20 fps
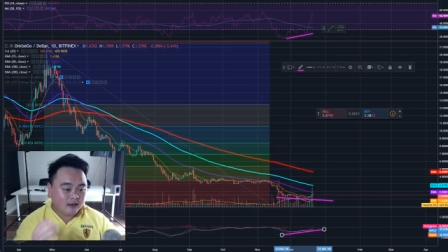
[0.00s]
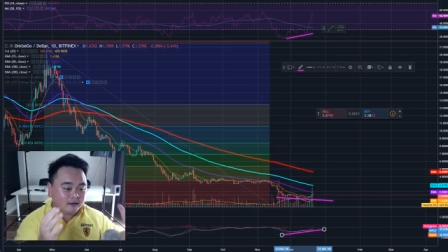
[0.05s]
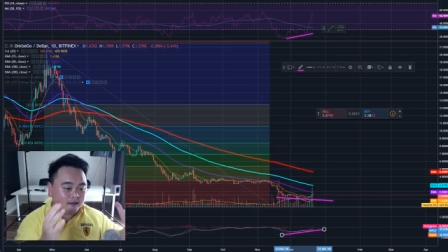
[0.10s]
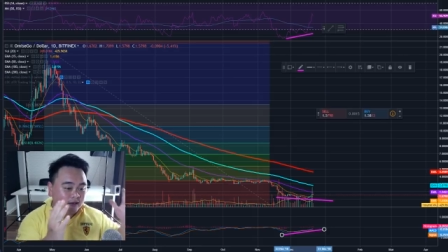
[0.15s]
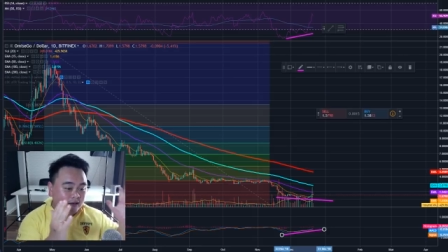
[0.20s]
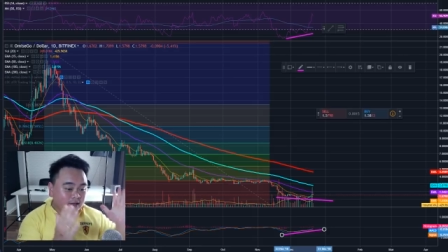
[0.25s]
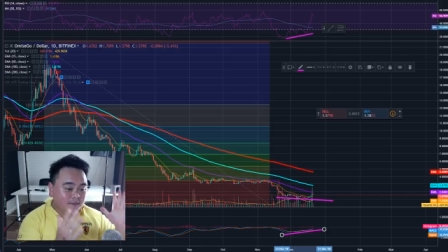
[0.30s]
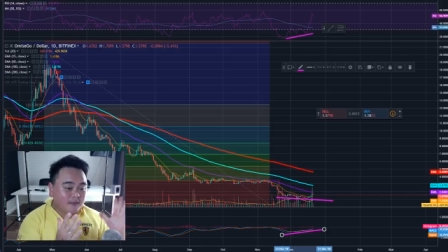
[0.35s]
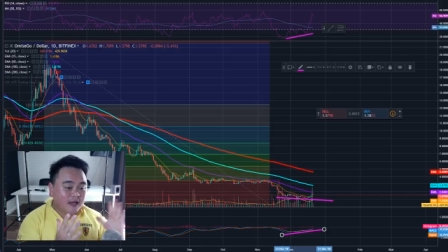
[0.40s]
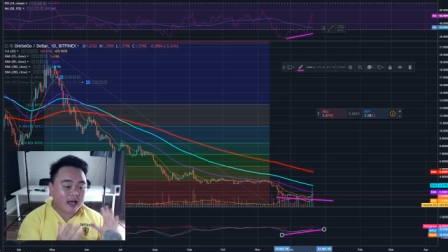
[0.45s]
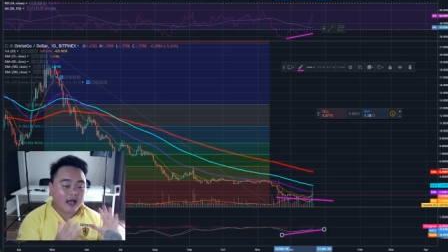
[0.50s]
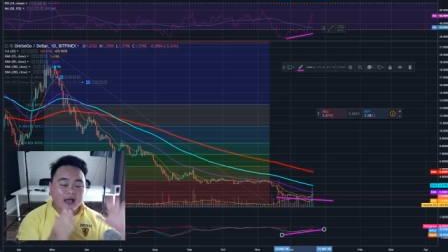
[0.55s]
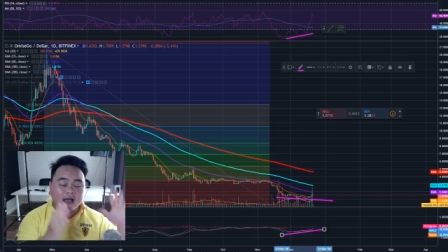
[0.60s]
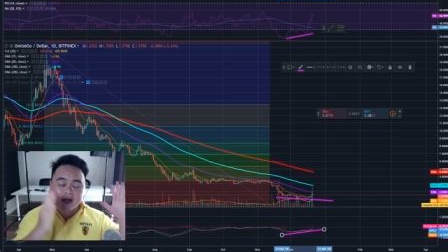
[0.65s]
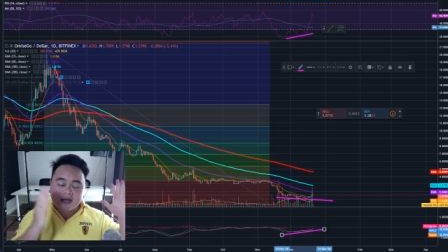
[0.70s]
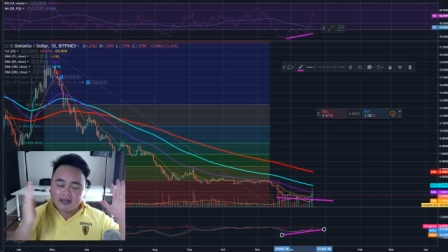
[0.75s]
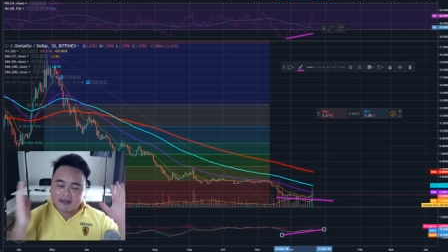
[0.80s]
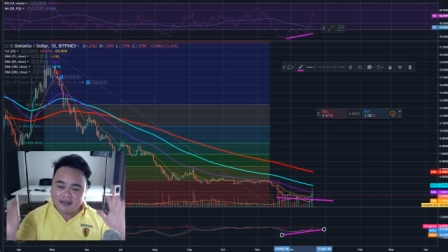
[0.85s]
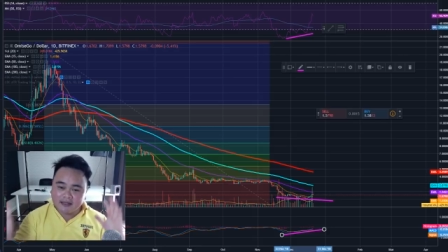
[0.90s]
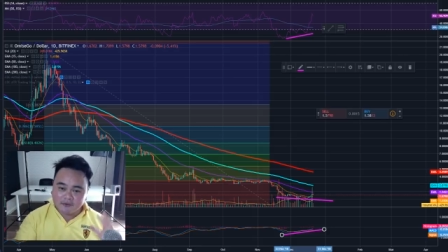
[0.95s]
อย่าลืมนะฮะ
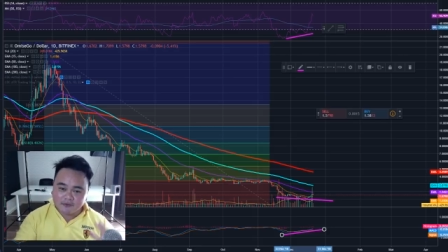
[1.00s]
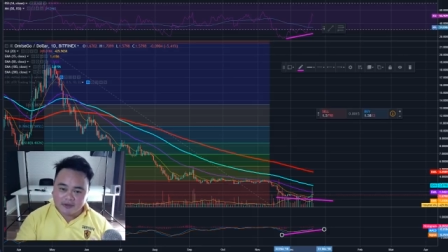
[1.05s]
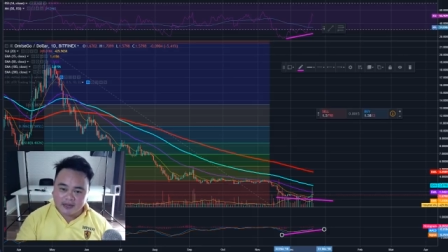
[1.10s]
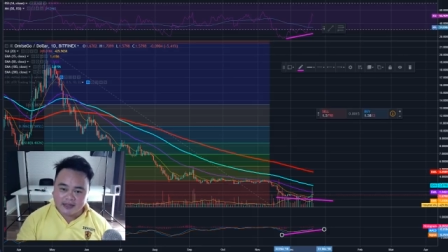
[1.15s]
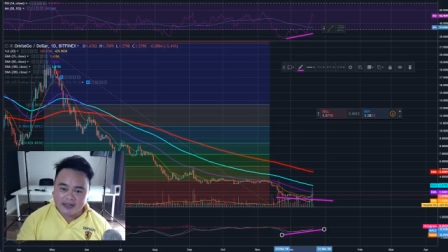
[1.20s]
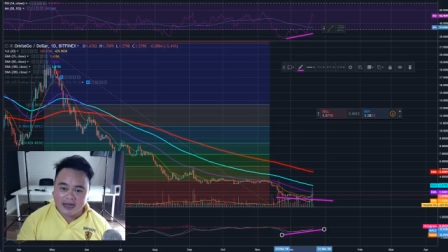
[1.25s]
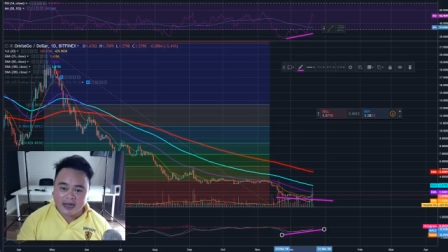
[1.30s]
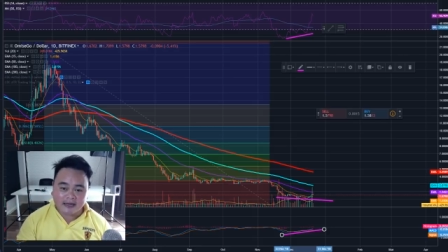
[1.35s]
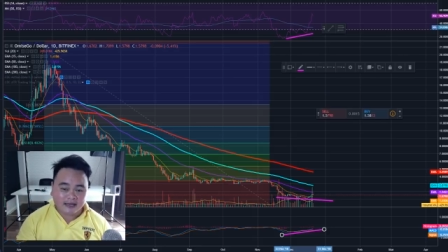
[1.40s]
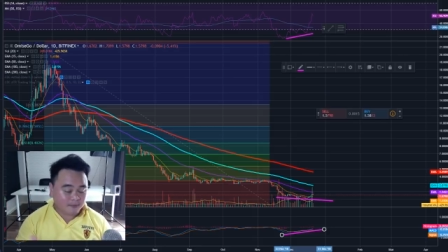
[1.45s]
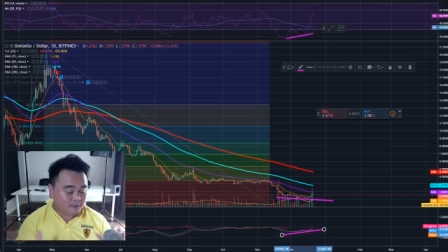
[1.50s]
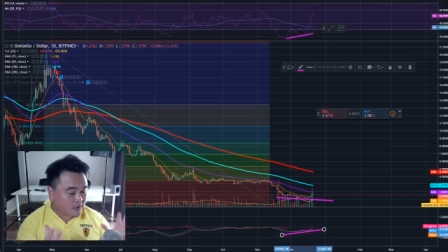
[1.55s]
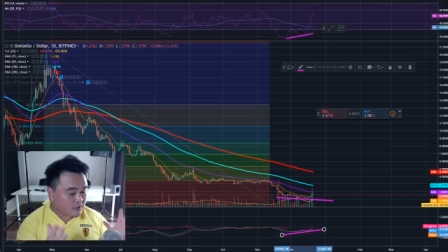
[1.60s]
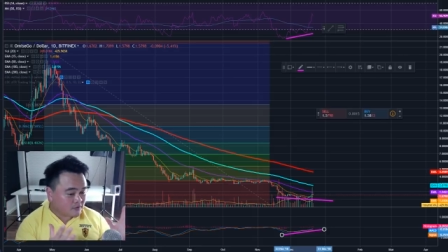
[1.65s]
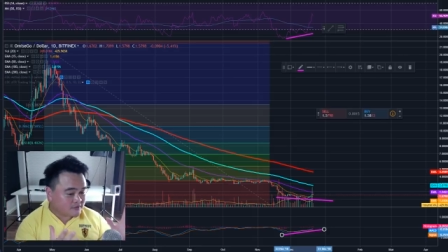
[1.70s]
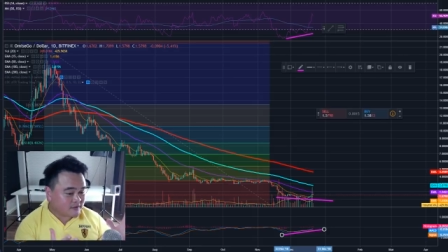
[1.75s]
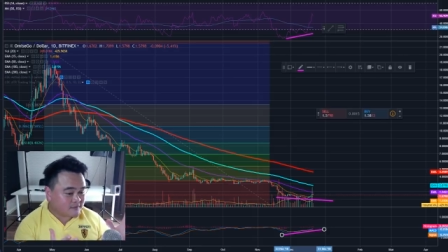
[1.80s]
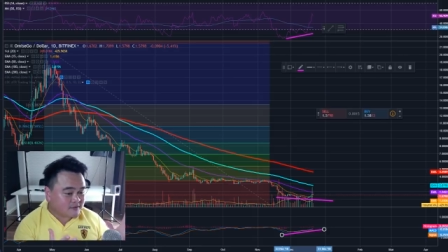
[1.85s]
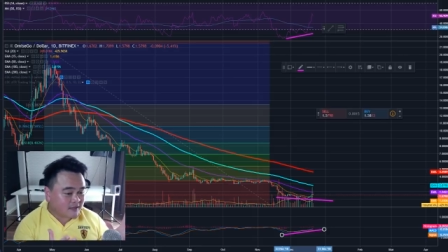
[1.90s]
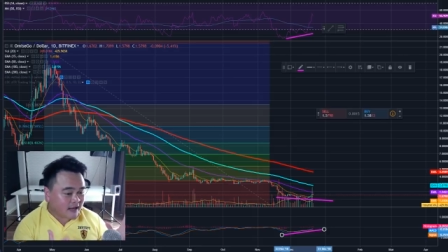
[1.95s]
ใครที่ดูรายการยังไม่ก
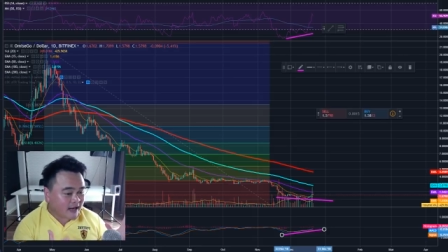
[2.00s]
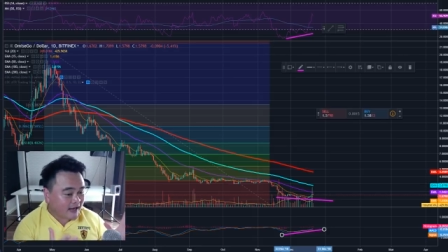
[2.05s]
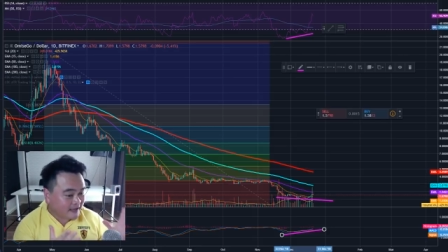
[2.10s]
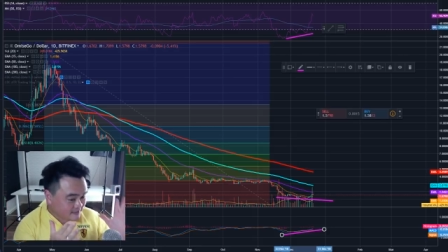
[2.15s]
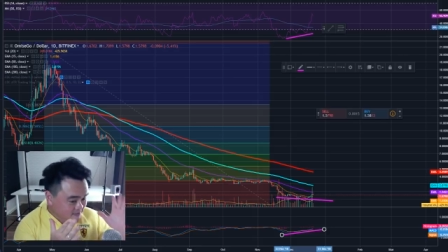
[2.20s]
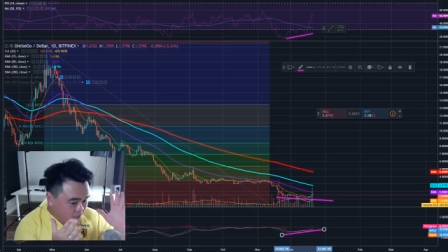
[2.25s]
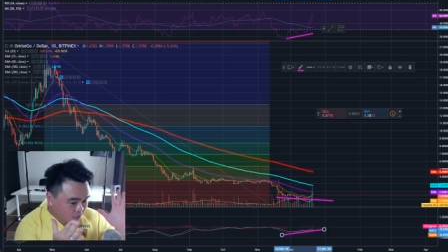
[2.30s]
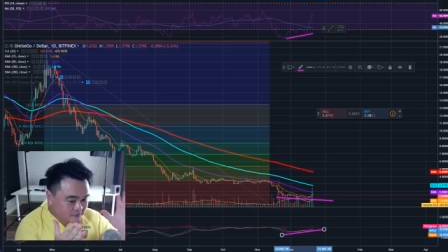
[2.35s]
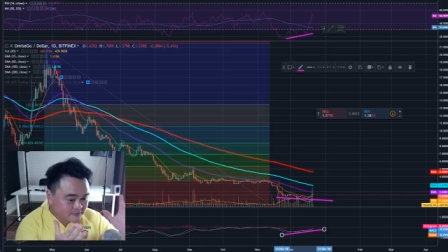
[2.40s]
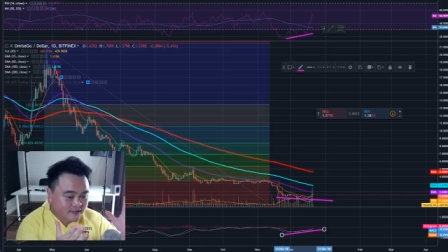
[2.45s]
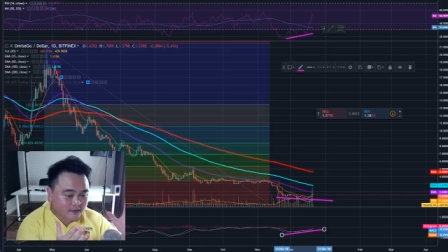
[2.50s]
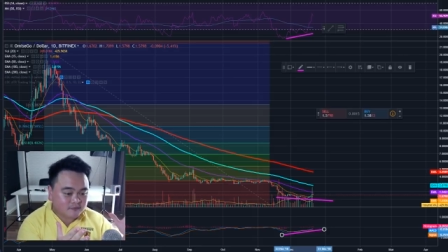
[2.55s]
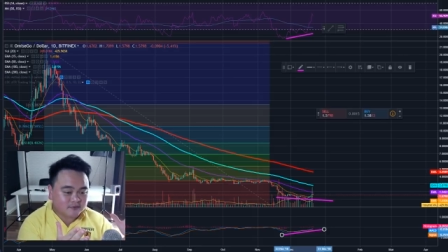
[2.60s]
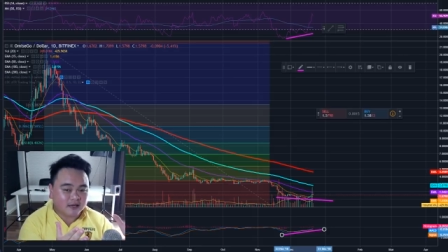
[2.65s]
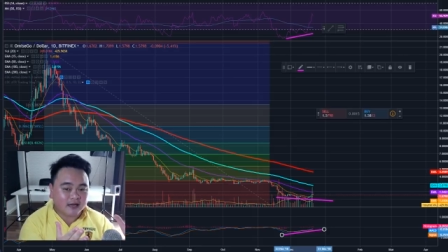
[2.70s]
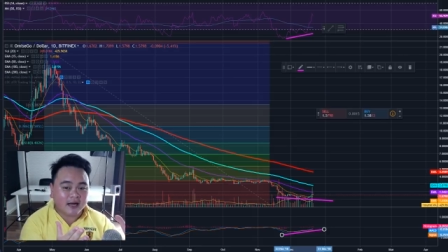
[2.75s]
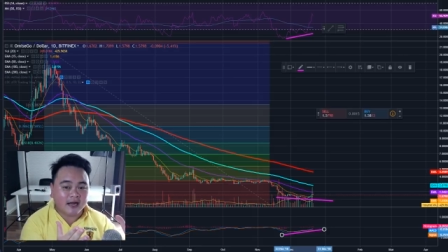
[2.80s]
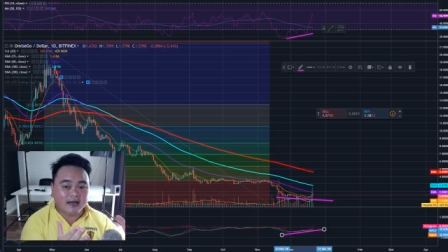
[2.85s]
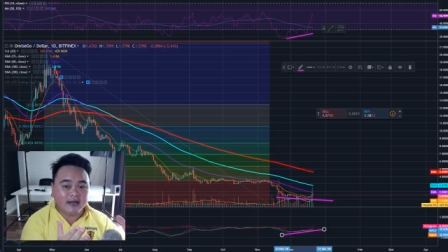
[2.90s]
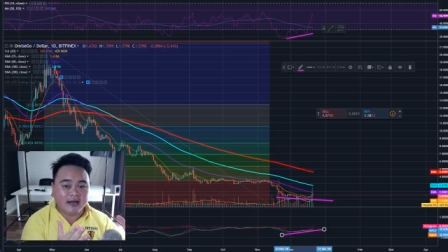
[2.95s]
ด Subscribe กด
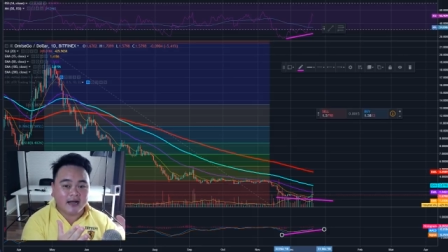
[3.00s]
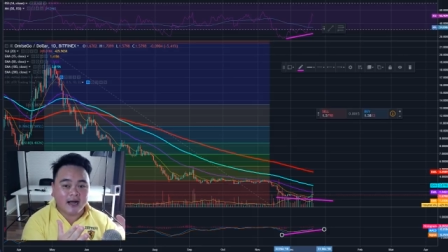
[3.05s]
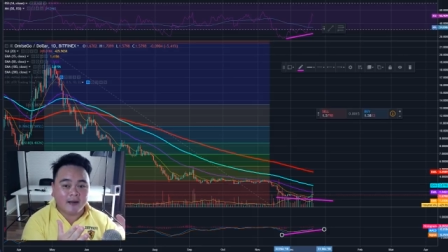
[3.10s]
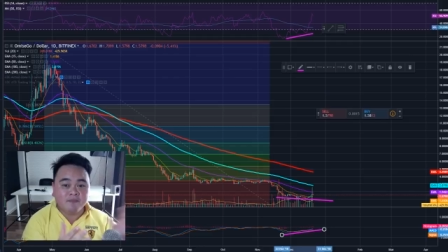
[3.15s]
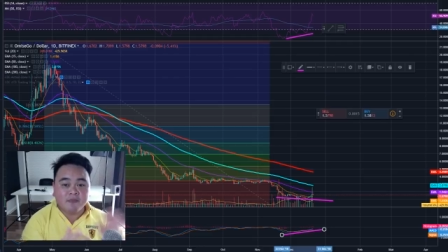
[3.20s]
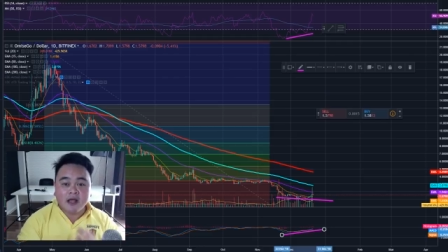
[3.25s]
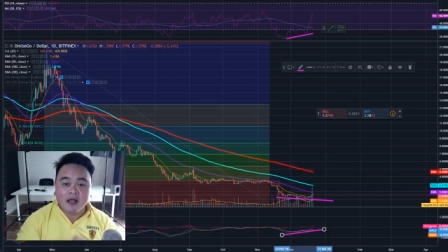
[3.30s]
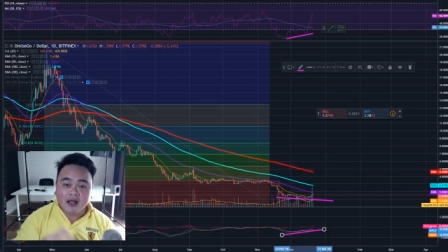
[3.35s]
Subscribe นะครับ